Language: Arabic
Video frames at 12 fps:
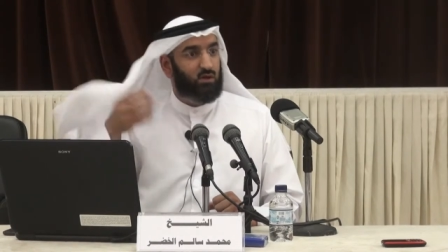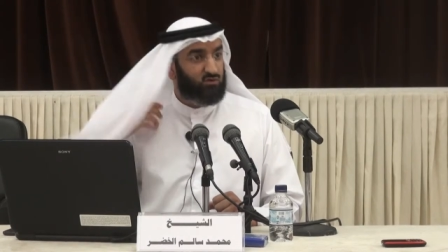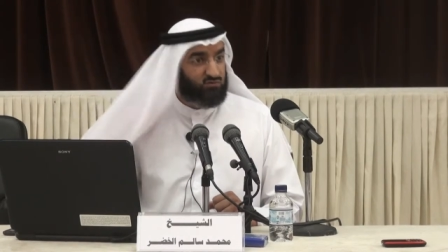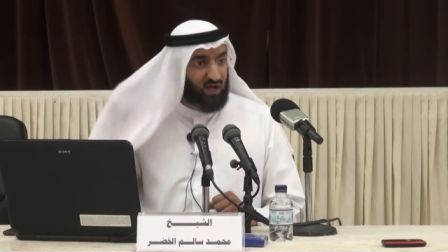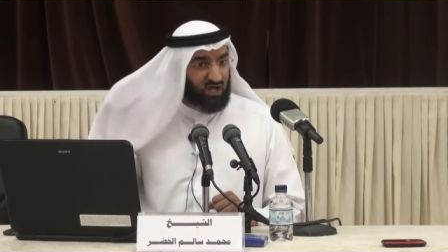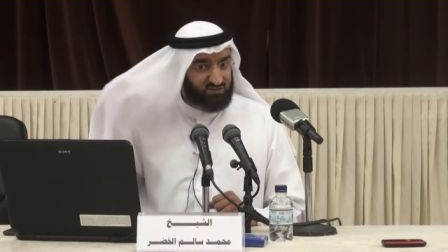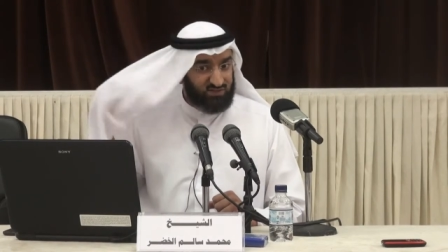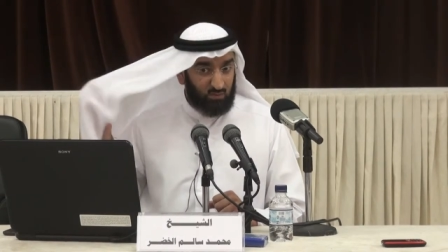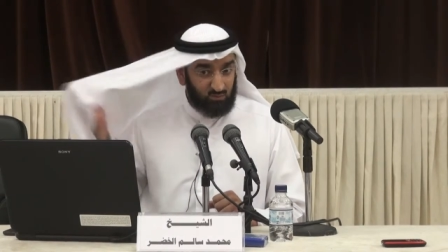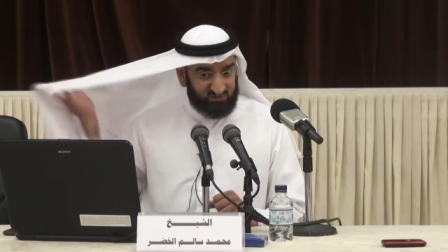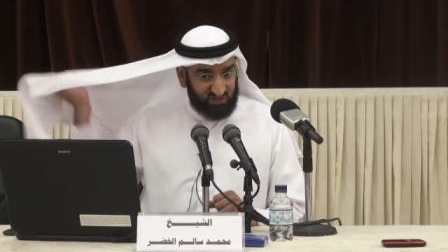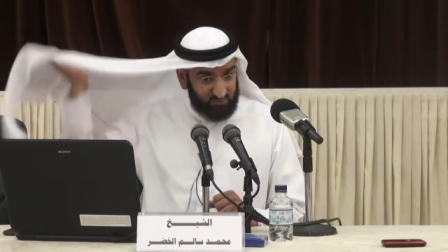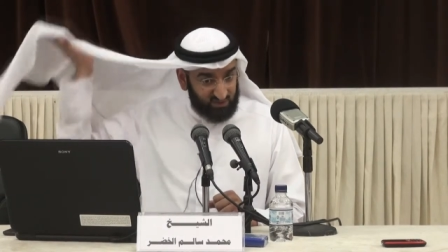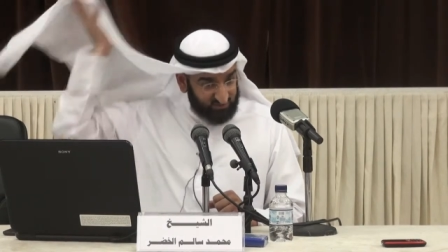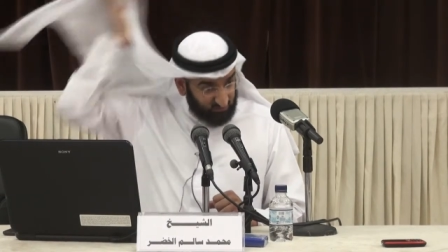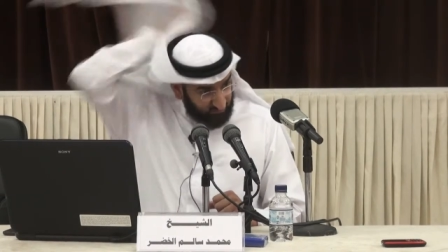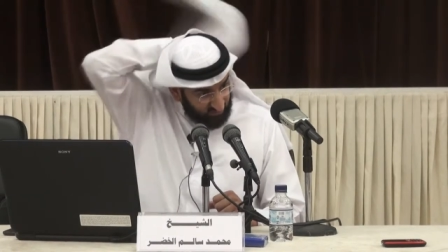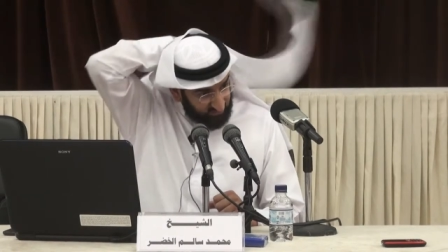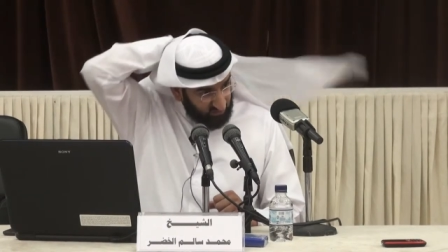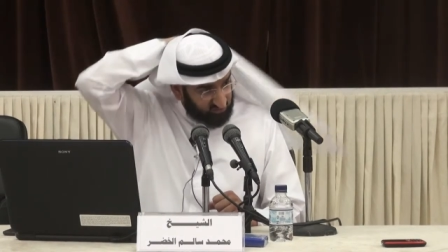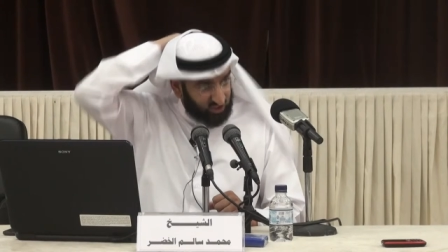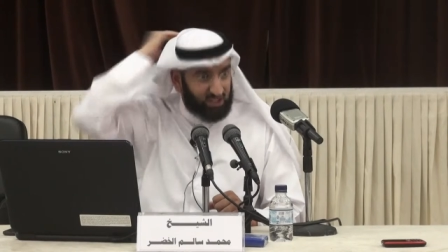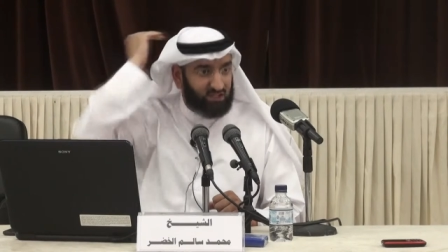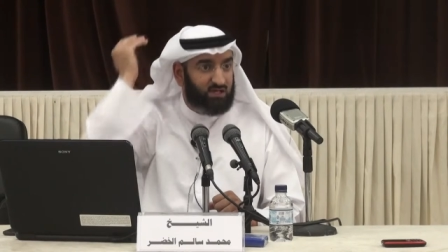فأعطى مسلمة الفتح
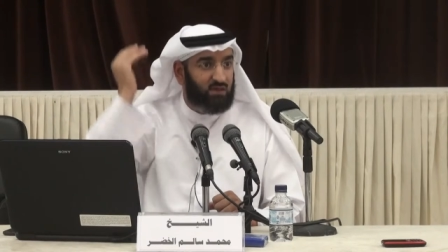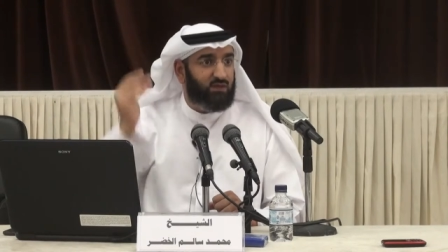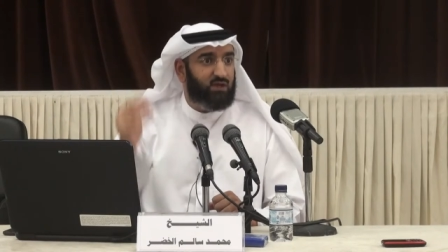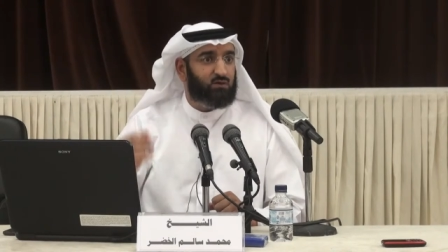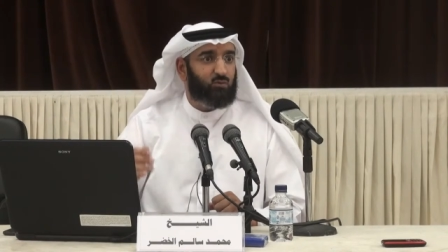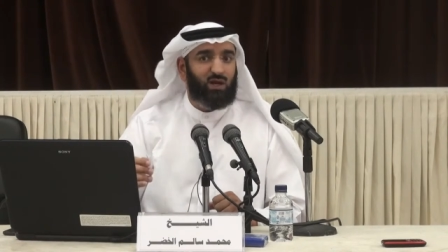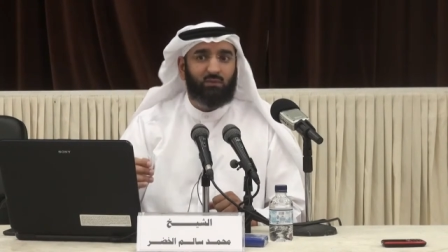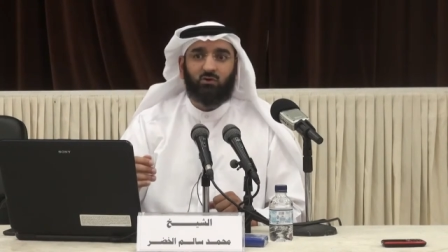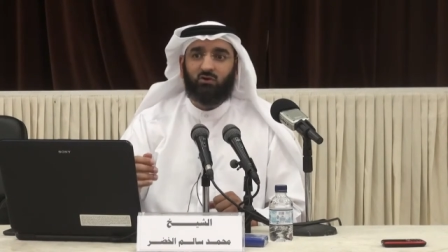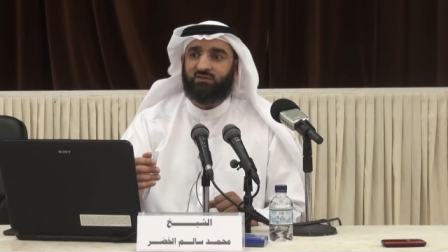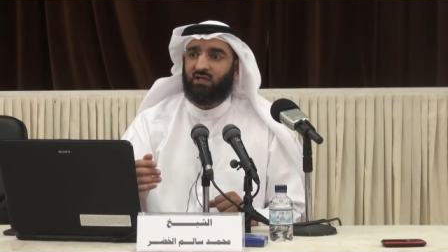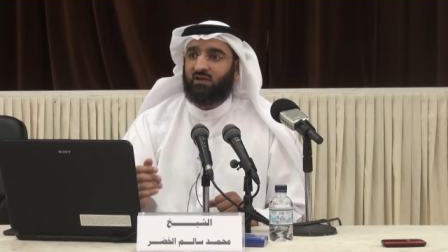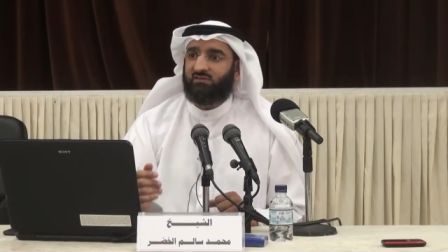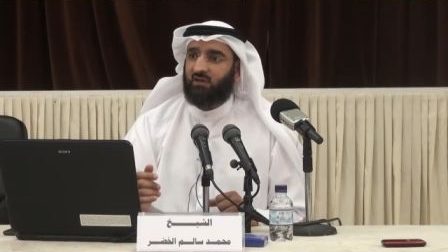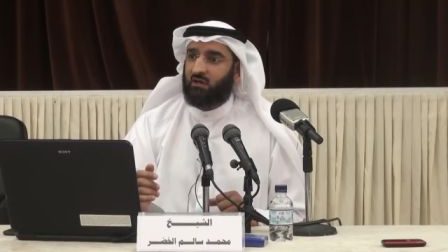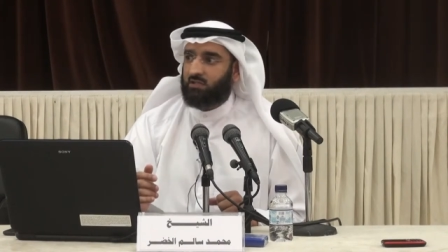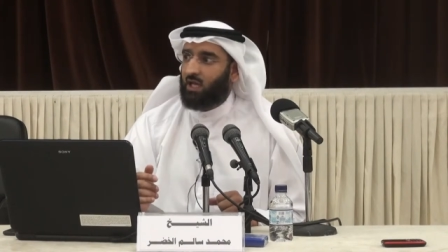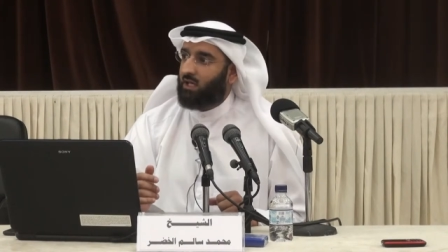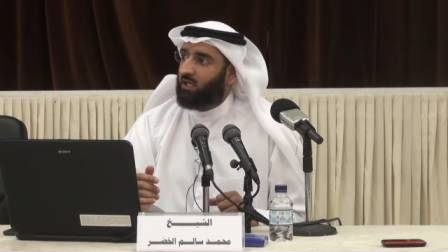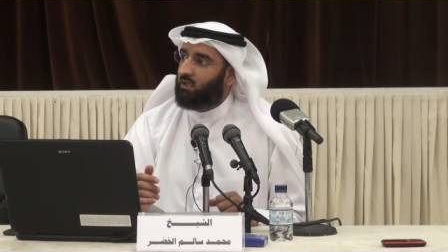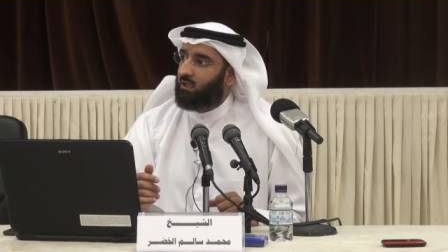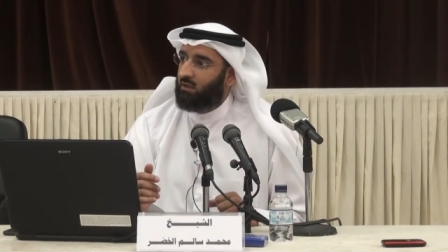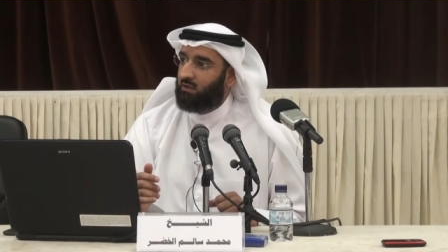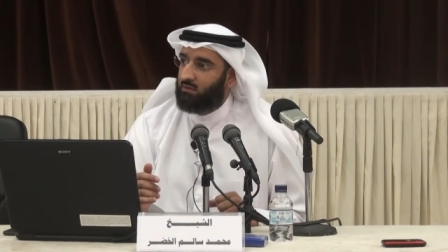الشيء الكثير ولم يعطي الأنصار شيئا